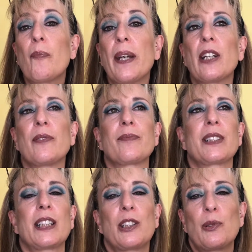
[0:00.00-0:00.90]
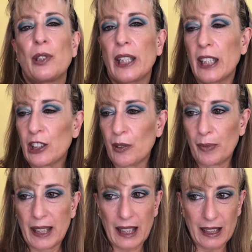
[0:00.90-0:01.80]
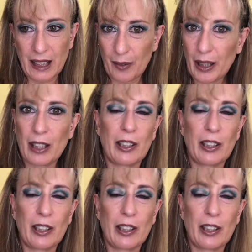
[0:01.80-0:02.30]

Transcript: Pero si tú no quieres complicarte la vida